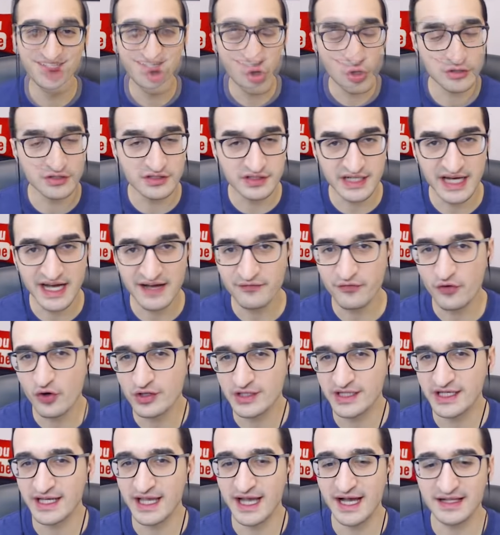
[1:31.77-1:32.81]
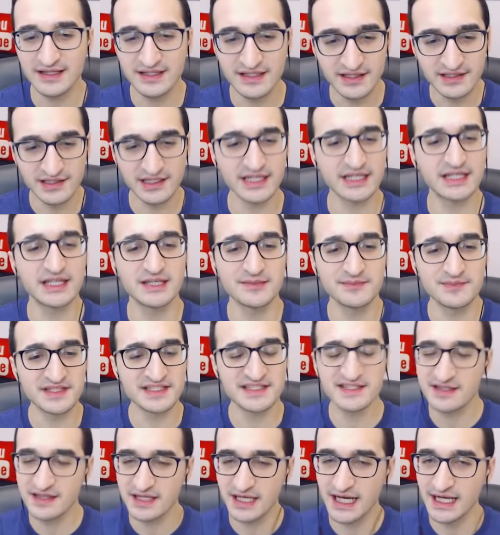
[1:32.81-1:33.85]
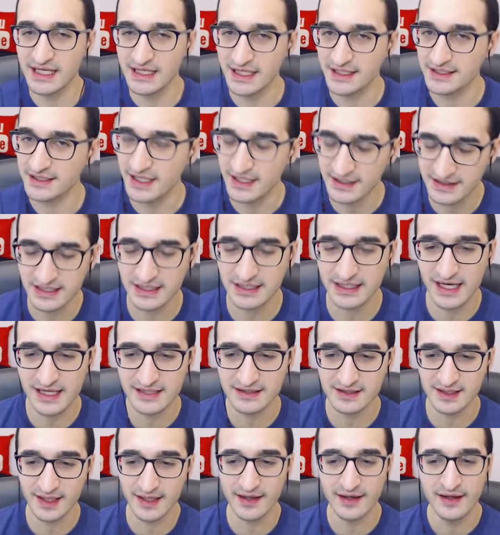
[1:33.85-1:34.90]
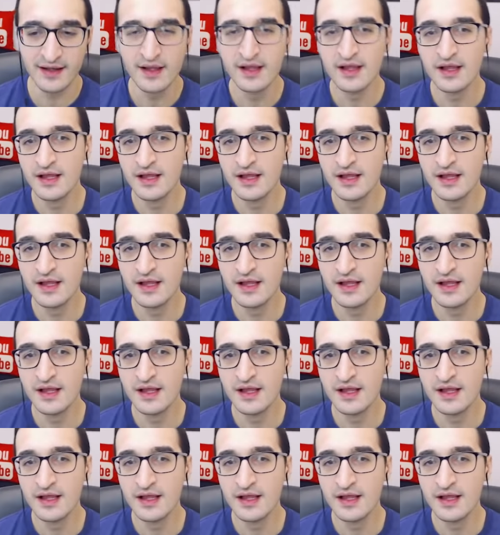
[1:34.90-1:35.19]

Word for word: Old Trafford'a geldik. Rakibimiz İtalyan Atalanta.